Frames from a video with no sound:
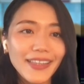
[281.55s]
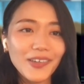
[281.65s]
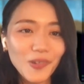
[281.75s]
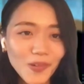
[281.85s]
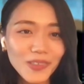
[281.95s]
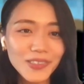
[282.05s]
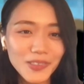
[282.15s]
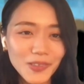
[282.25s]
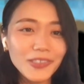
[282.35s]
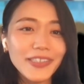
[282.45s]
で、ここ
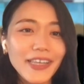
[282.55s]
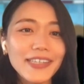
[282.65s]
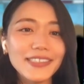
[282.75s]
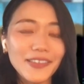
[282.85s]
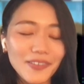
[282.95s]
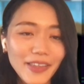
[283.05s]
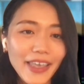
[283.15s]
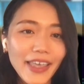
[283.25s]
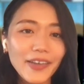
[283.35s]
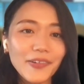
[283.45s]
すごく大事なの
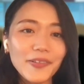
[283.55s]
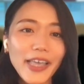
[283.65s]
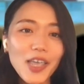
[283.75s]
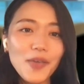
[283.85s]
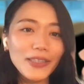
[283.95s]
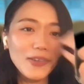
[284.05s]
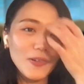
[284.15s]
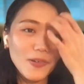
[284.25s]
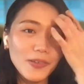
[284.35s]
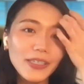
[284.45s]
で、ここで誤った
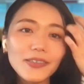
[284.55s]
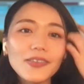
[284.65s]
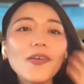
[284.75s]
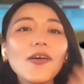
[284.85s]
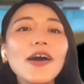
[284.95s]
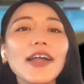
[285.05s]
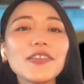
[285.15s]
方向に行くと、